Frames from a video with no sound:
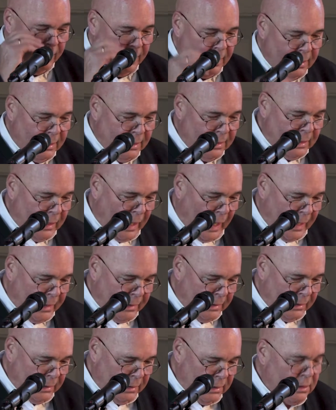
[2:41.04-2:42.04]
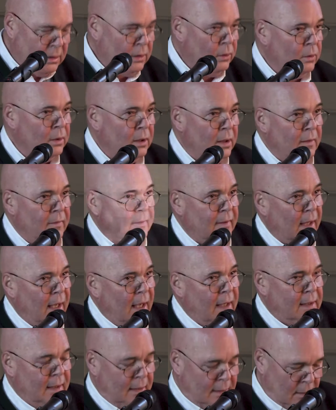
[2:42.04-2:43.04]
welche die Einrichtung dieser
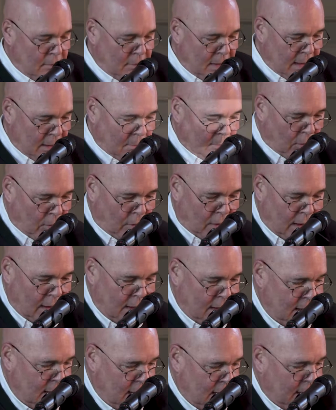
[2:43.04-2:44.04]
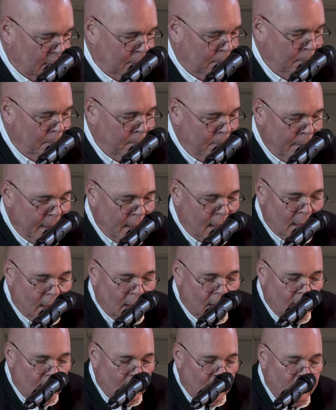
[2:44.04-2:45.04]
Akademie ermöglicht haben.
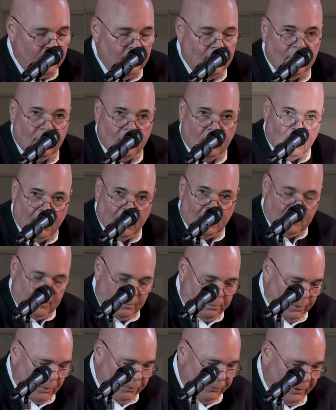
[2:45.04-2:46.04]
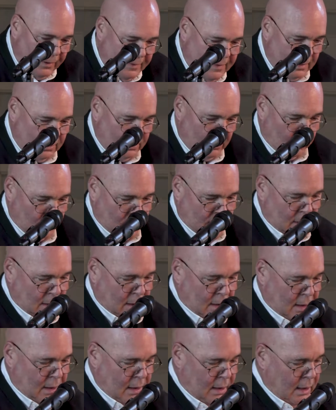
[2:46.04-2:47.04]
Das ist zunächst Professor
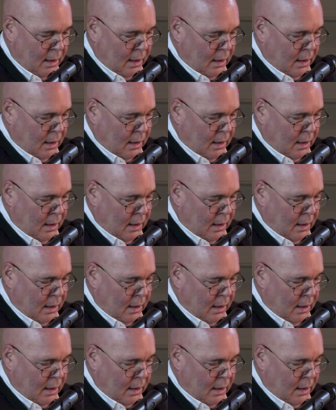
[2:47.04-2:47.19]
Dr.